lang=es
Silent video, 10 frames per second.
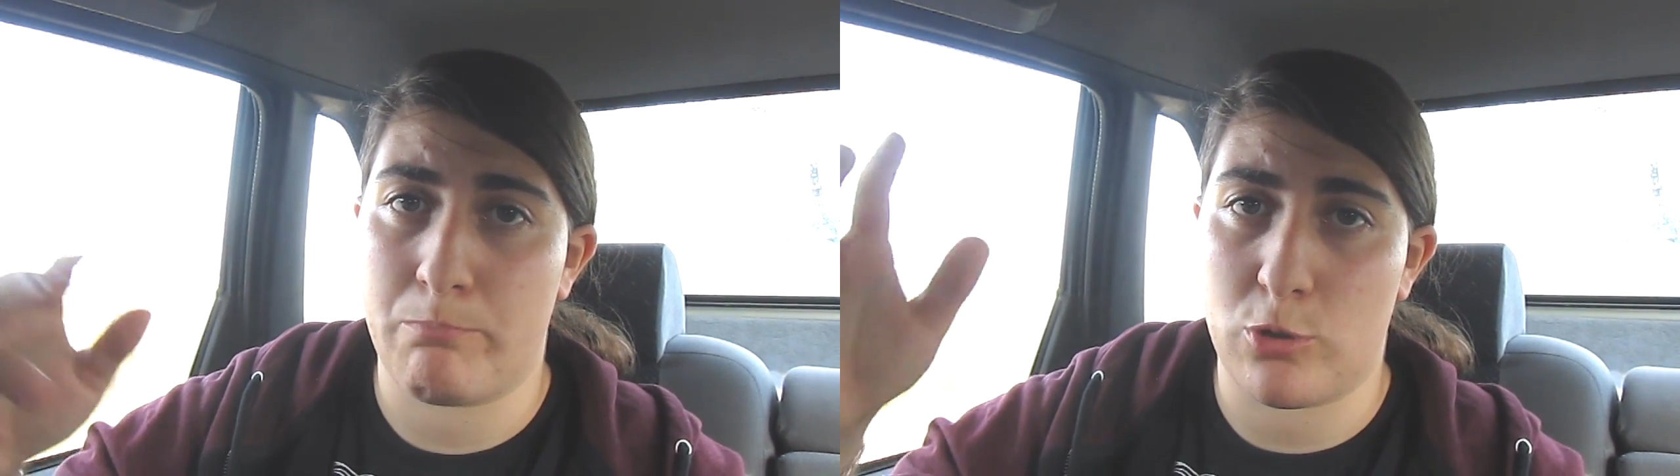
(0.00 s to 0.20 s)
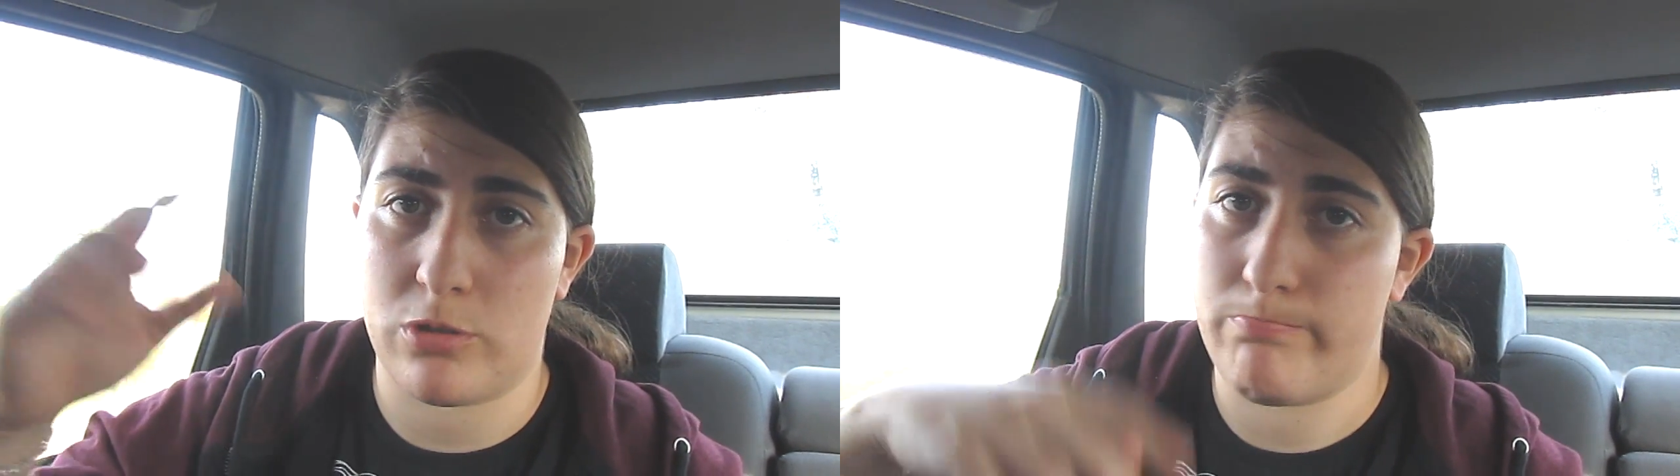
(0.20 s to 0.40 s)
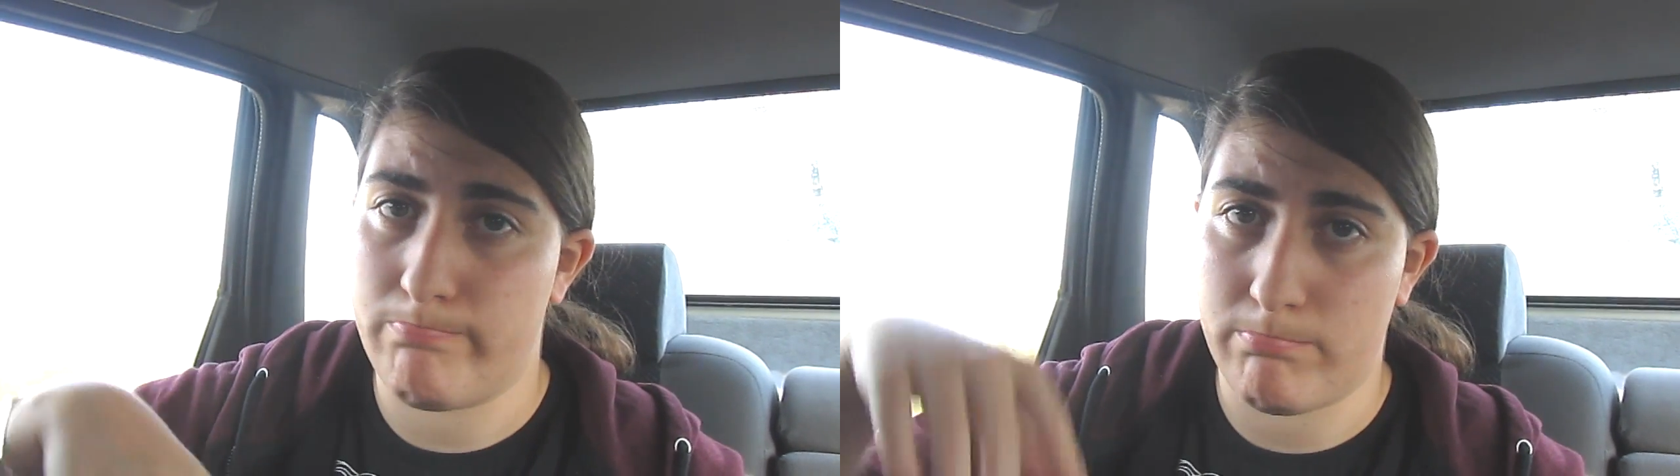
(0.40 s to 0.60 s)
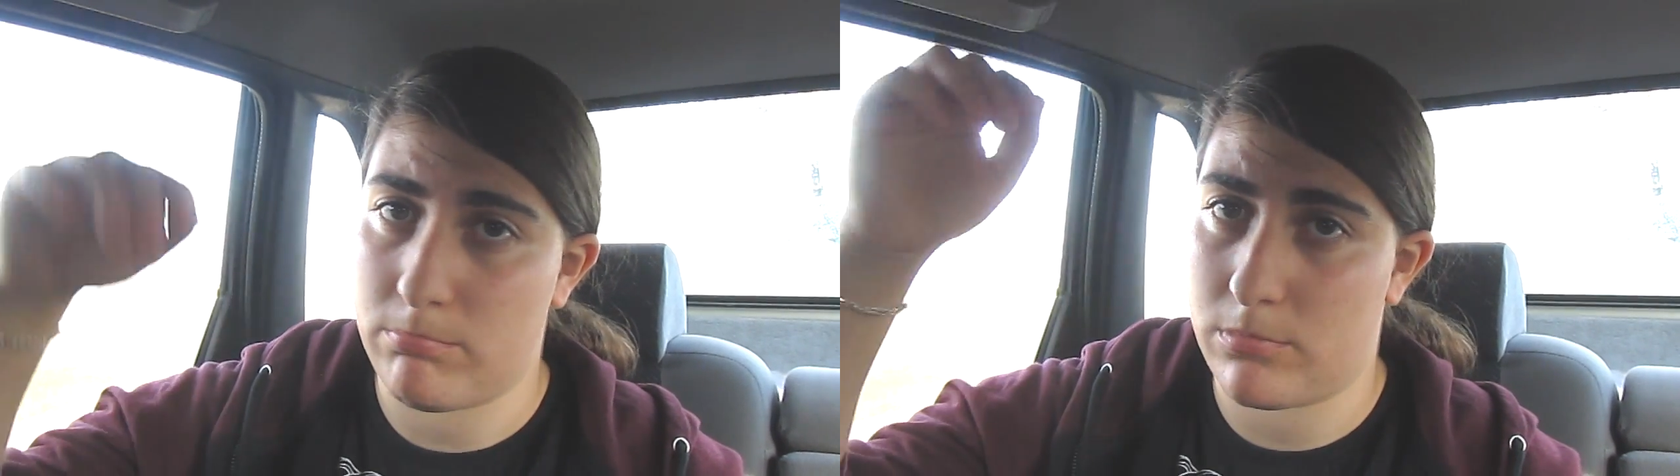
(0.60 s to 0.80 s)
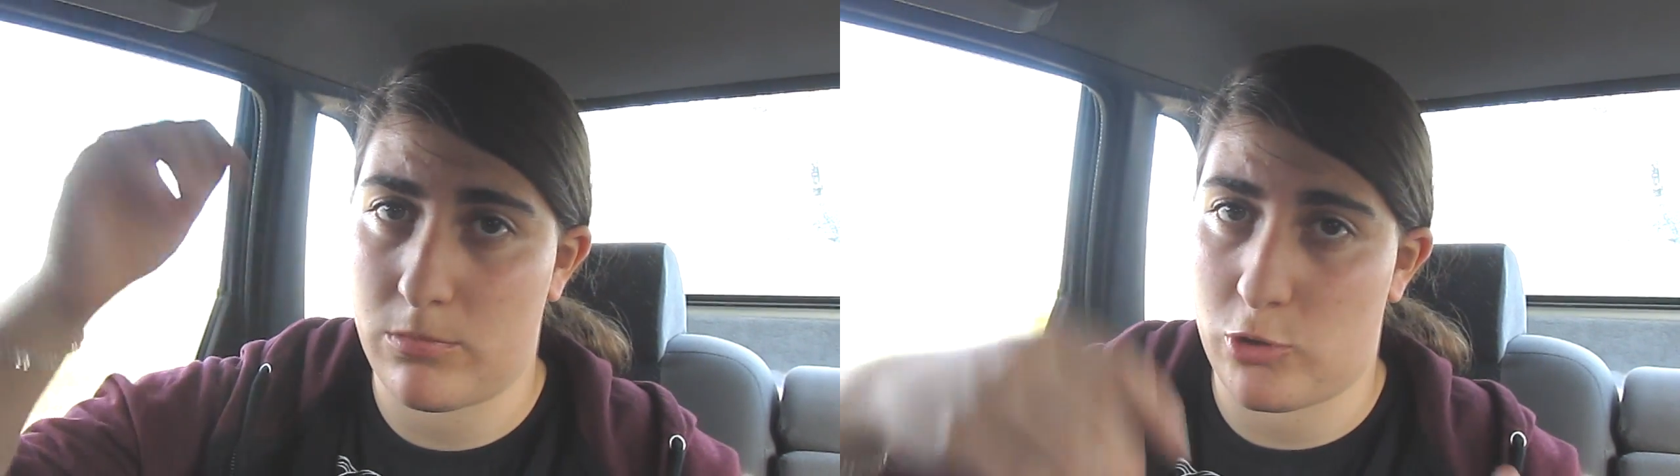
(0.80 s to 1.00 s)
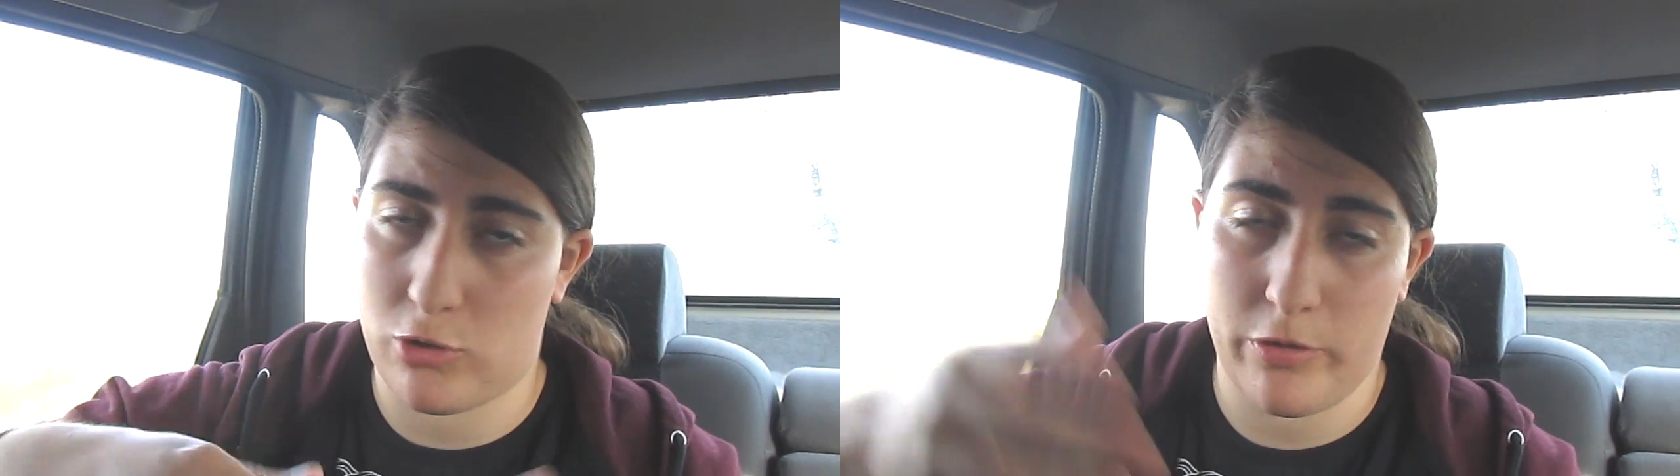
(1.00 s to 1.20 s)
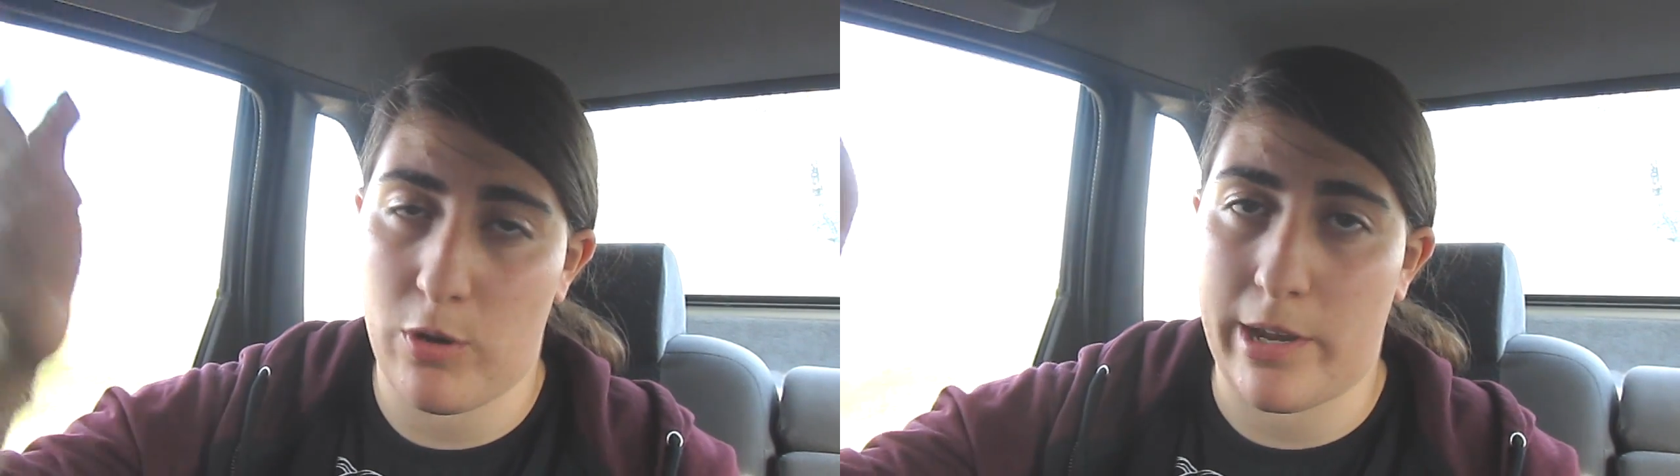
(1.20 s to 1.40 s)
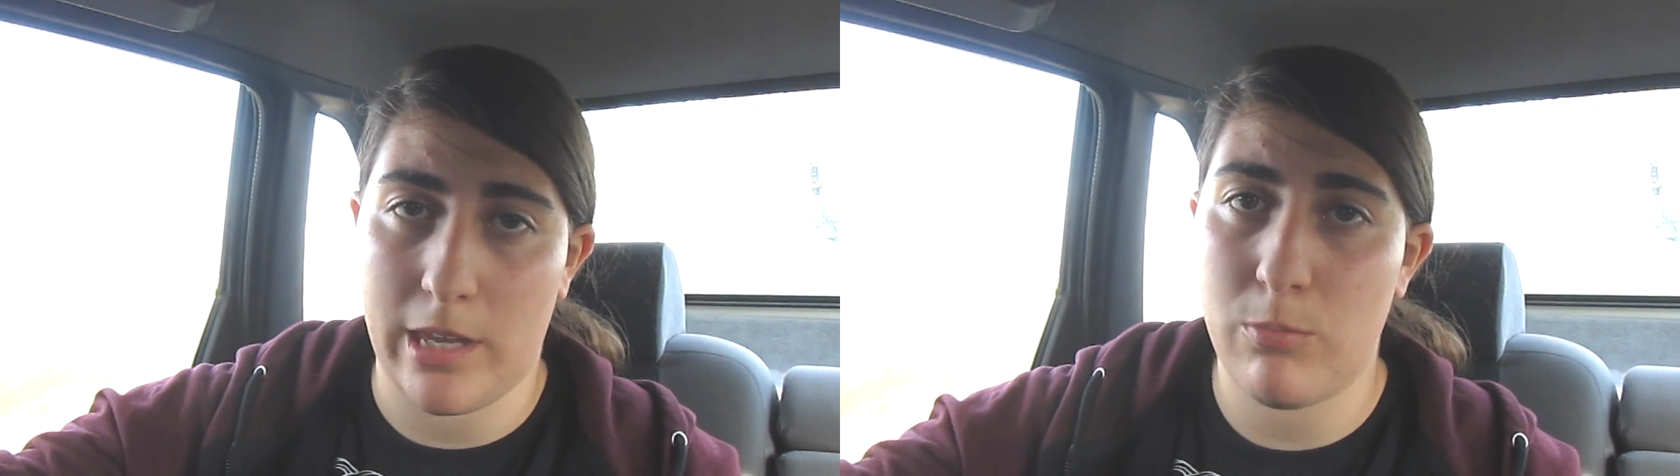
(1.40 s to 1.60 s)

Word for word: pues mm, os lo digo aquí